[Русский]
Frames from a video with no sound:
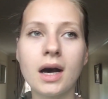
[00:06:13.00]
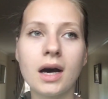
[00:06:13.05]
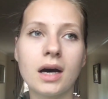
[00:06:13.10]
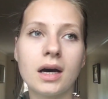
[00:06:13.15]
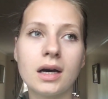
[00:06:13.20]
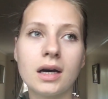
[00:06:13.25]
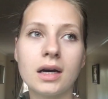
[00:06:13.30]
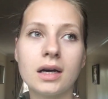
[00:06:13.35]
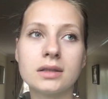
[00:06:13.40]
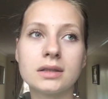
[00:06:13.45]
300
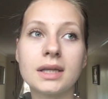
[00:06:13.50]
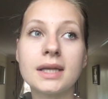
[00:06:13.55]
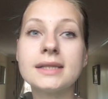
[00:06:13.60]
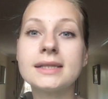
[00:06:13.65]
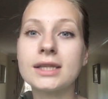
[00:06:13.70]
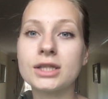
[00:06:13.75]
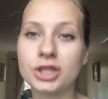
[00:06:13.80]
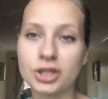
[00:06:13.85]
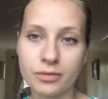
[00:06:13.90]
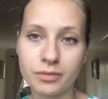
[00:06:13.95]

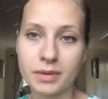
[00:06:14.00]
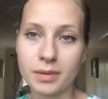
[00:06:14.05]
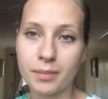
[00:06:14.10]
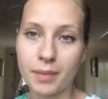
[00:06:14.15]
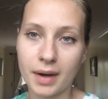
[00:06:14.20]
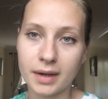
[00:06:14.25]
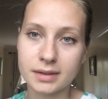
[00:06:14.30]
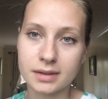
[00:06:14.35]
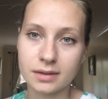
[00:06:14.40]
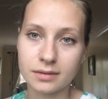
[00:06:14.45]
а, чем-то
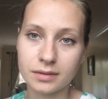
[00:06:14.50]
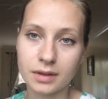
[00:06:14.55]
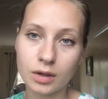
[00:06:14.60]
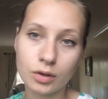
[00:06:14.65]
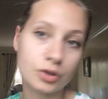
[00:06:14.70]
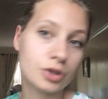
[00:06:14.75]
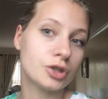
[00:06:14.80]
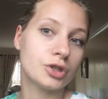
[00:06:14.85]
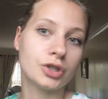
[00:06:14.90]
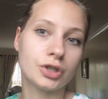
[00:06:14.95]
баксов.
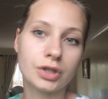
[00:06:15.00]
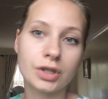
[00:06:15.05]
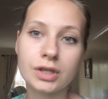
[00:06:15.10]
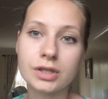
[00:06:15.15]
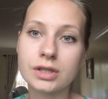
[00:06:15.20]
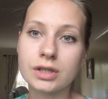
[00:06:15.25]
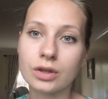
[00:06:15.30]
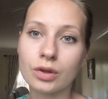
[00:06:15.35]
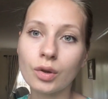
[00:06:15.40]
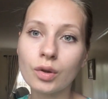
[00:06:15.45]
Короче,
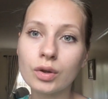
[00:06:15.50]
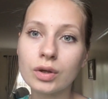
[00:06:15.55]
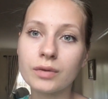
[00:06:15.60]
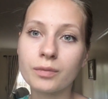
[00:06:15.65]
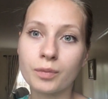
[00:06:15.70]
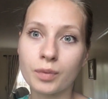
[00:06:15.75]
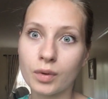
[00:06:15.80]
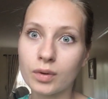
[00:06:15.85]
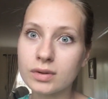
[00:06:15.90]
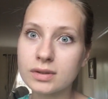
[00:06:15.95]
400
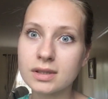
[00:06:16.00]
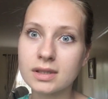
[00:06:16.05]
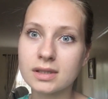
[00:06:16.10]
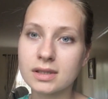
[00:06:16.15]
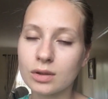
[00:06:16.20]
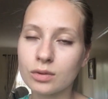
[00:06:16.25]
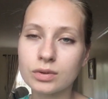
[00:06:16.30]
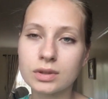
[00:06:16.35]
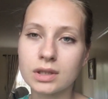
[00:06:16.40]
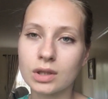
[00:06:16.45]
долларов просто
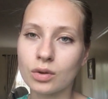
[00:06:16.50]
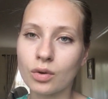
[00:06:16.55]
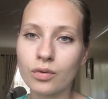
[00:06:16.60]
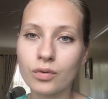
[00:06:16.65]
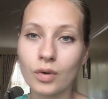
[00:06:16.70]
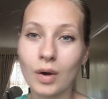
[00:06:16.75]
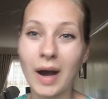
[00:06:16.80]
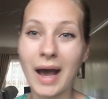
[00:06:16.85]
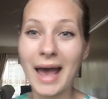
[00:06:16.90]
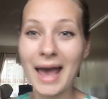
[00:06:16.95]
за
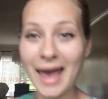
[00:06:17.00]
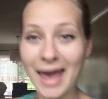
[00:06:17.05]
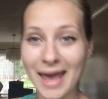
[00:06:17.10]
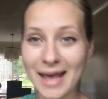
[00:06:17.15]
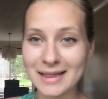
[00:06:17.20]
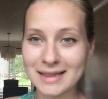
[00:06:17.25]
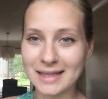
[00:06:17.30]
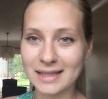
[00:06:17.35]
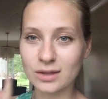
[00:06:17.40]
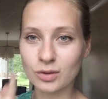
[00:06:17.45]
установку
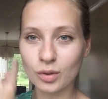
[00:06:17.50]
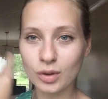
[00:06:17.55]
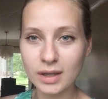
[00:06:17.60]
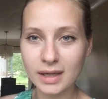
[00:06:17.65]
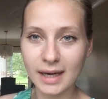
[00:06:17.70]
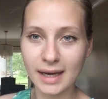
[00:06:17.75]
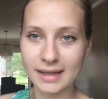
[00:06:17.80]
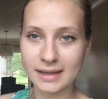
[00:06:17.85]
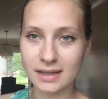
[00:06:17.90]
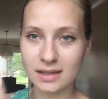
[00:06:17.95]
этой,
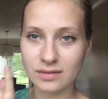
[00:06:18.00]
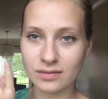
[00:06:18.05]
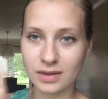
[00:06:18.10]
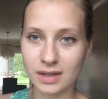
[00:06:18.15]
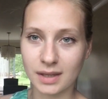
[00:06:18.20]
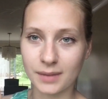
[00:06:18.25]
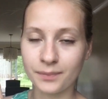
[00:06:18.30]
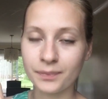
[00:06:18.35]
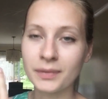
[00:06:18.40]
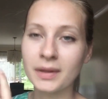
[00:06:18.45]
только этой
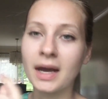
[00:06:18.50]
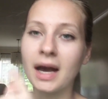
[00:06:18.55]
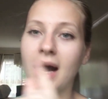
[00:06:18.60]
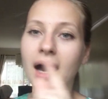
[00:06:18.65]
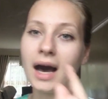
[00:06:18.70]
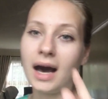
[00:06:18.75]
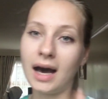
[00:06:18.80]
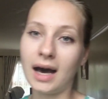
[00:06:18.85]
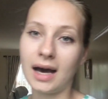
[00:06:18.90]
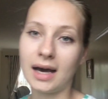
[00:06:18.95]
двери.
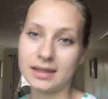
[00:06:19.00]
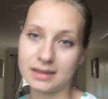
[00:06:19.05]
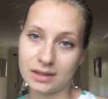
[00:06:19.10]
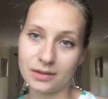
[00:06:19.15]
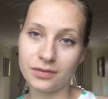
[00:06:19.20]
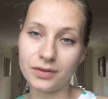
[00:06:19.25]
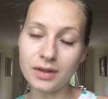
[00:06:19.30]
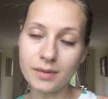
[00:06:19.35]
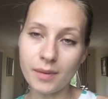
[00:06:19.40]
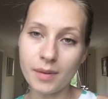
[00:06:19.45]
А эта
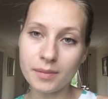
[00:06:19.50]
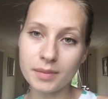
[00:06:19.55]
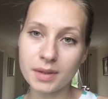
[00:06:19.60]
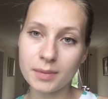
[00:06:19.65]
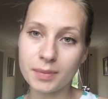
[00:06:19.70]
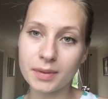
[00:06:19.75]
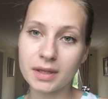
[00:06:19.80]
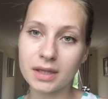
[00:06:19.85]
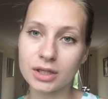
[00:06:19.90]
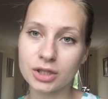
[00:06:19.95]
фирма мне
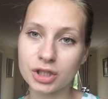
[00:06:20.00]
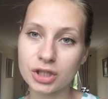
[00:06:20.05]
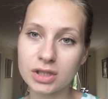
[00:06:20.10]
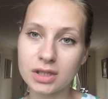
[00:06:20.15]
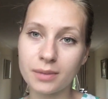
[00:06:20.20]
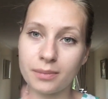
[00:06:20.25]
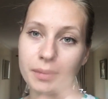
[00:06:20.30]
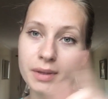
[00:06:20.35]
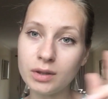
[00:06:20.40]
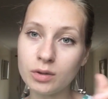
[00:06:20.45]

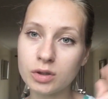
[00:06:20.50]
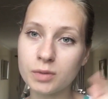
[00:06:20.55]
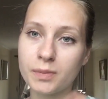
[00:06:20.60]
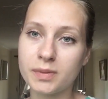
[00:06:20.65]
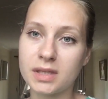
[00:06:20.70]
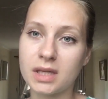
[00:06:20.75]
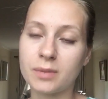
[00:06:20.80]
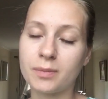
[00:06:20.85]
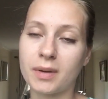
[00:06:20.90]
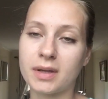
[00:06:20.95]
предложила минус
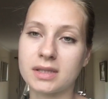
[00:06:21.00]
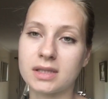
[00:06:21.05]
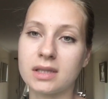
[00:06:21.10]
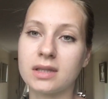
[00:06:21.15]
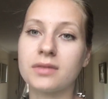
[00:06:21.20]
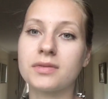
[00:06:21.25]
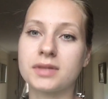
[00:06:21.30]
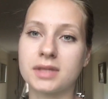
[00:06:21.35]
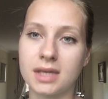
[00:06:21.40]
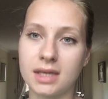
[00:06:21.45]

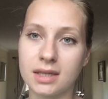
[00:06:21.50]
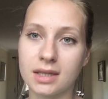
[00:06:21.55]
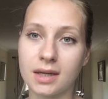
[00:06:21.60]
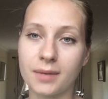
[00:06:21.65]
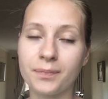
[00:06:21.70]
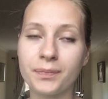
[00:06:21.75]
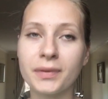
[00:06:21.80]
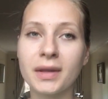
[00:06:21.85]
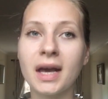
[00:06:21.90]
50% скидка.